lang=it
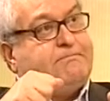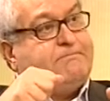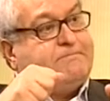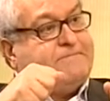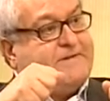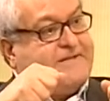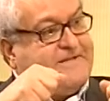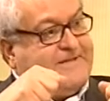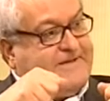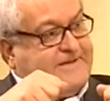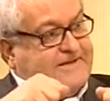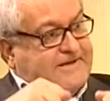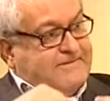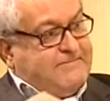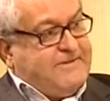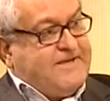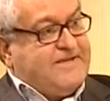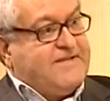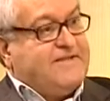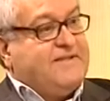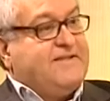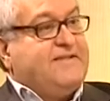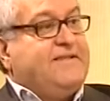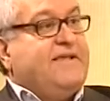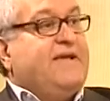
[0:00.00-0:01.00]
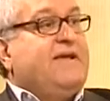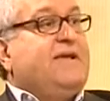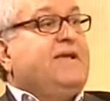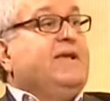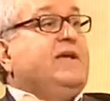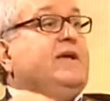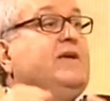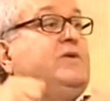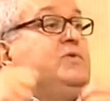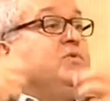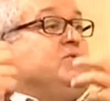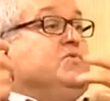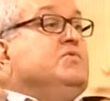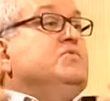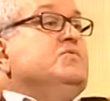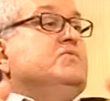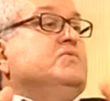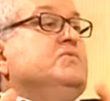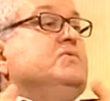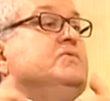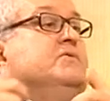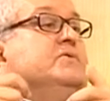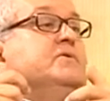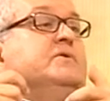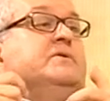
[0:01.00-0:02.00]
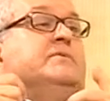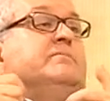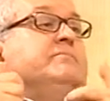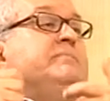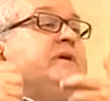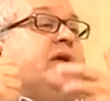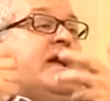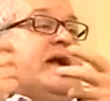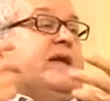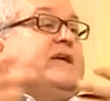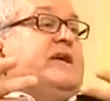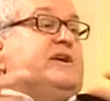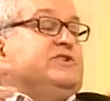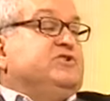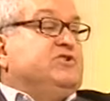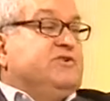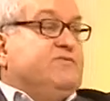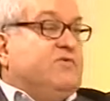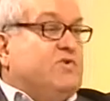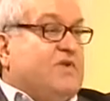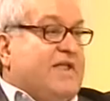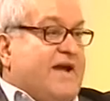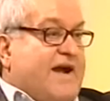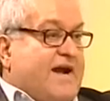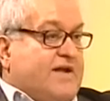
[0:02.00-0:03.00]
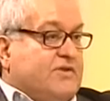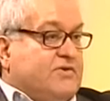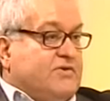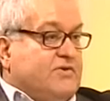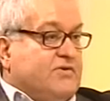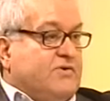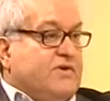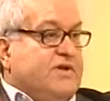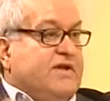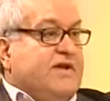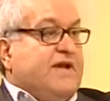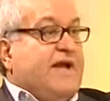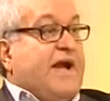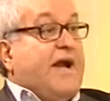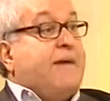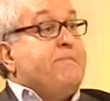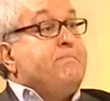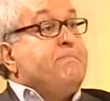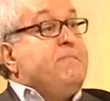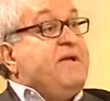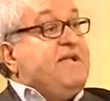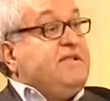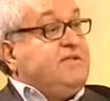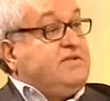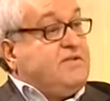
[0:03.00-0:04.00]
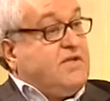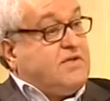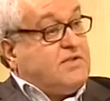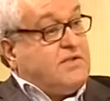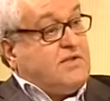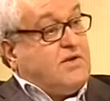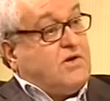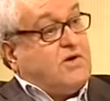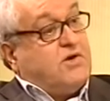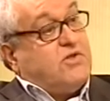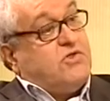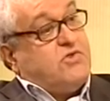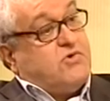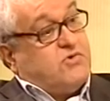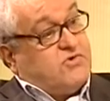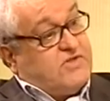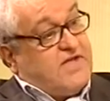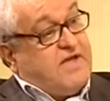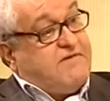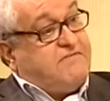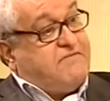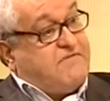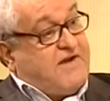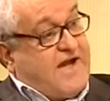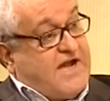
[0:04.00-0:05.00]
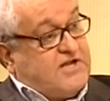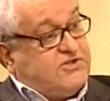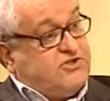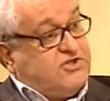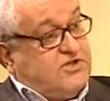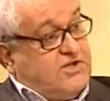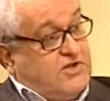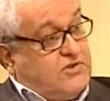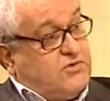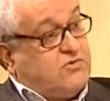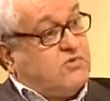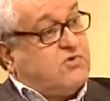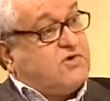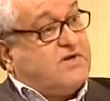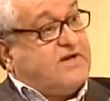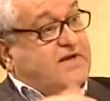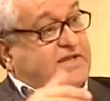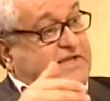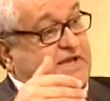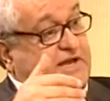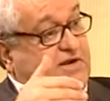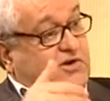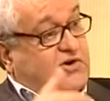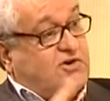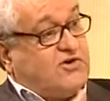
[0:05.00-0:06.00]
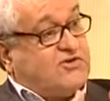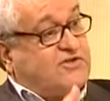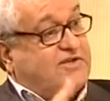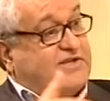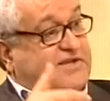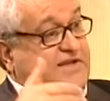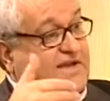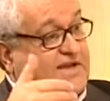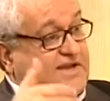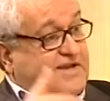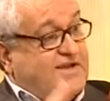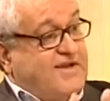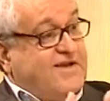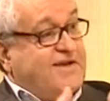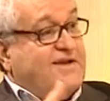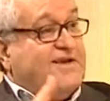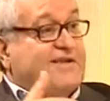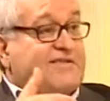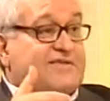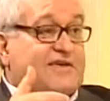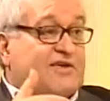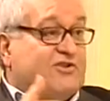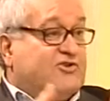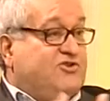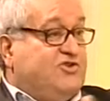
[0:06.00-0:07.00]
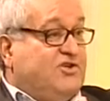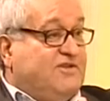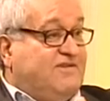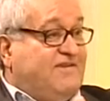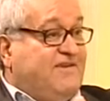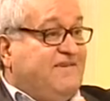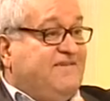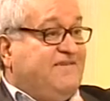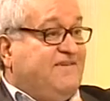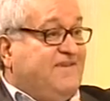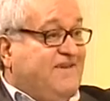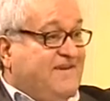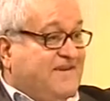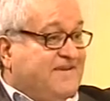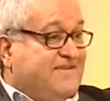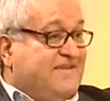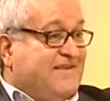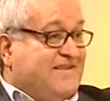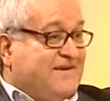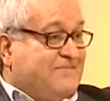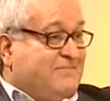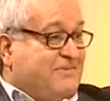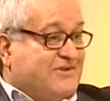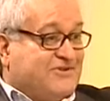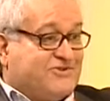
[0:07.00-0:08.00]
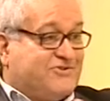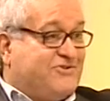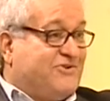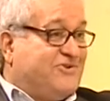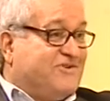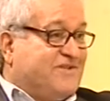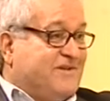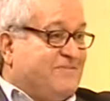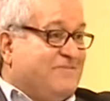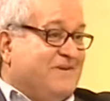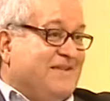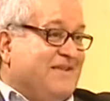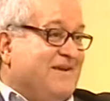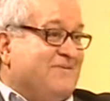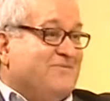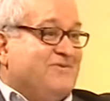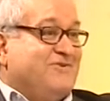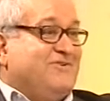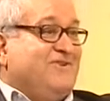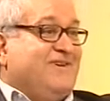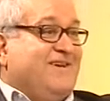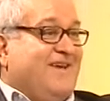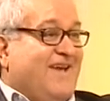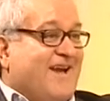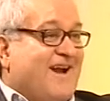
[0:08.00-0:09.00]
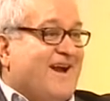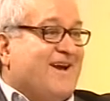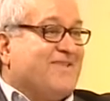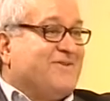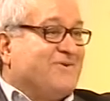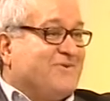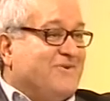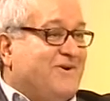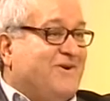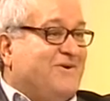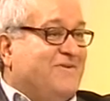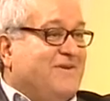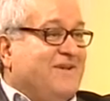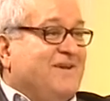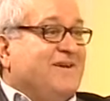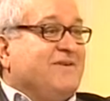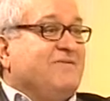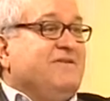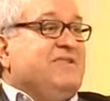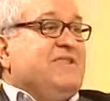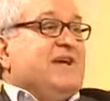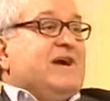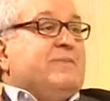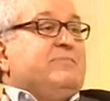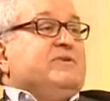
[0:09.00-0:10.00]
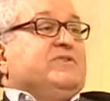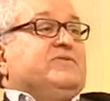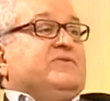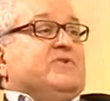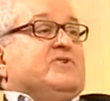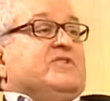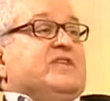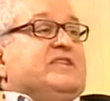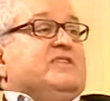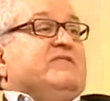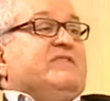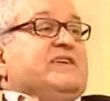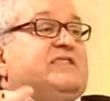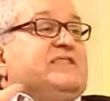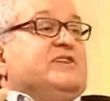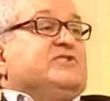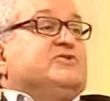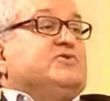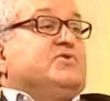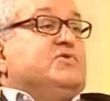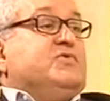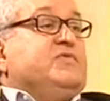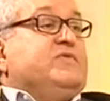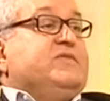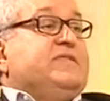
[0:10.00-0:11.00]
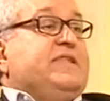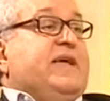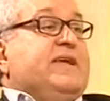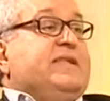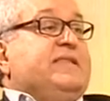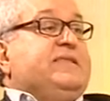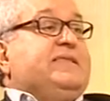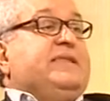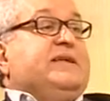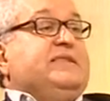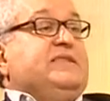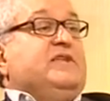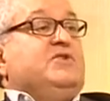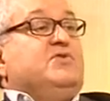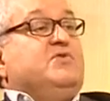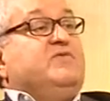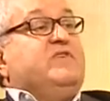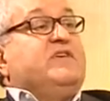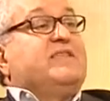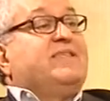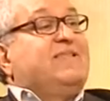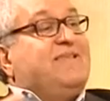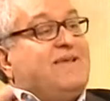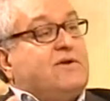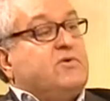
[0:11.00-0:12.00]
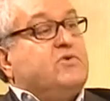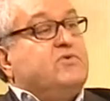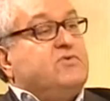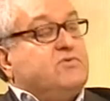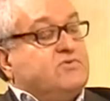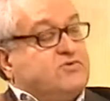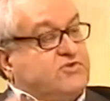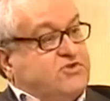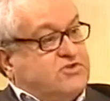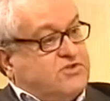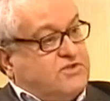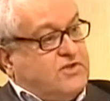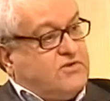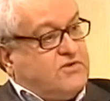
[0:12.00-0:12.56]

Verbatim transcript: praticamente tu eh, mi hai agevolato. Ammetterlo non è facile, tocca le corde narcisistiche della persona, parliamoci chiaro, no? Quindi la persona diventa scontenta di dover riconoscere